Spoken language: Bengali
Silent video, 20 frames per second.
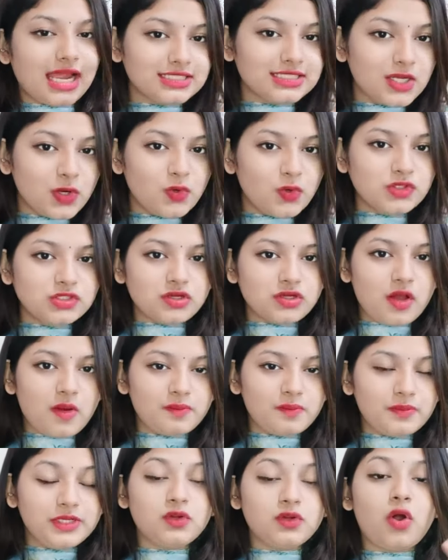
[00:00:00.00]
একটা কোর্স
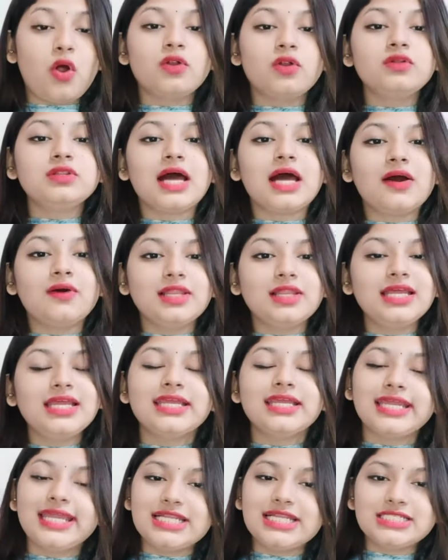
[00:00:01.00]
কমপ্লিট করো তাহলে
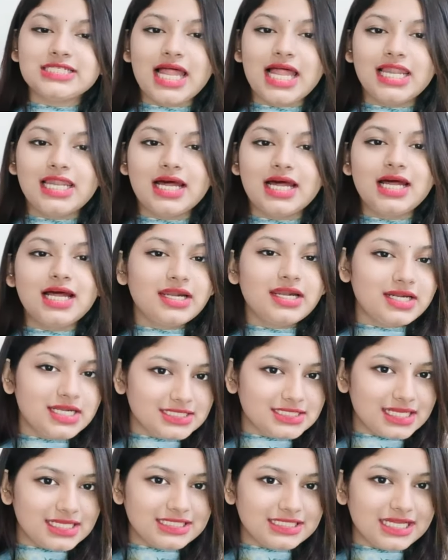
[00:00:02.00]
ইনশাল্লাহ
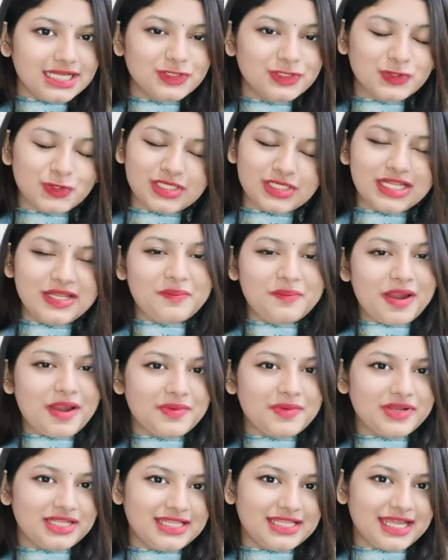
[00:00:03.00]
রেজাল্টটা টোটালি
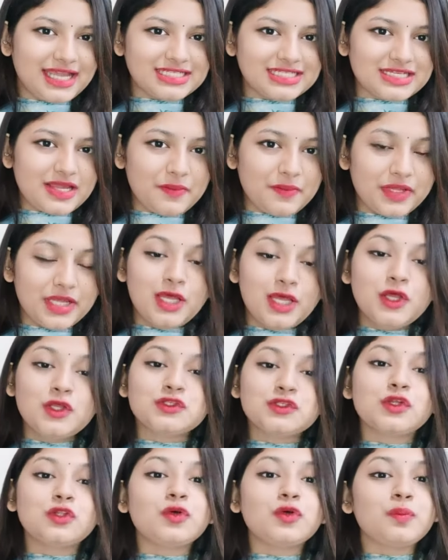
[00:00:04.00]
পারমানেন্ট থেকে যাবে
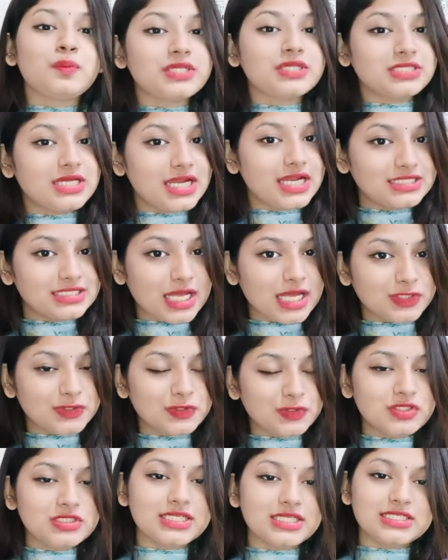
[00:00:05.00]
সো তোমরা যারা চাচ্ছ
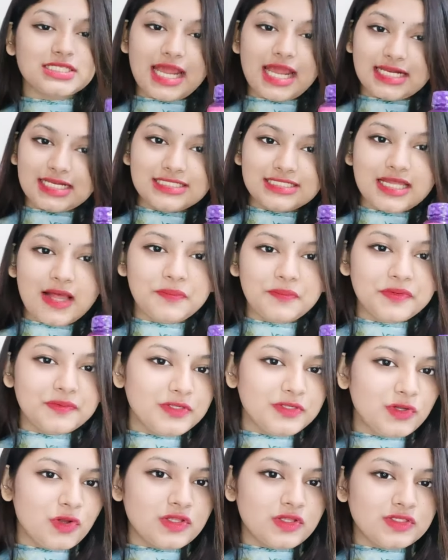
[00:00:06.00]
জাস্ট একটা
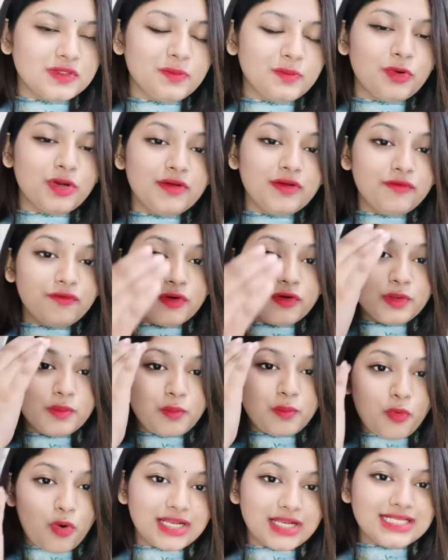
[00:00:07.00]
সাপ্লিমেন্ট কনজিউম করে ফুল
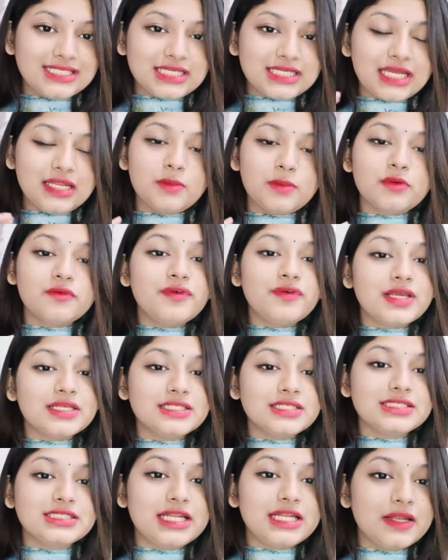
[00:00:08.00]
বডি স্কিন এবং ফেস
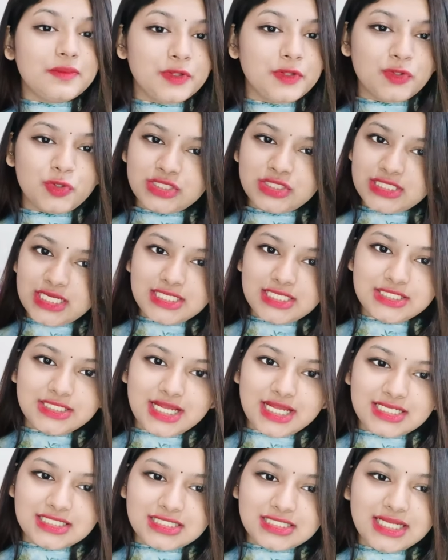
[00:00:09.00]
স্কিনের ভিতরে চেঞ্জ
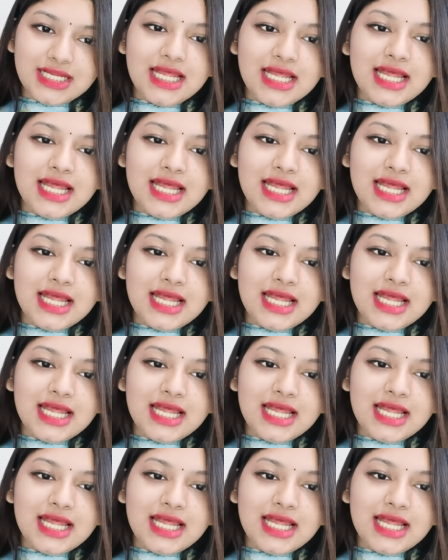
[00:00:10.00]
নিয়ে আসতে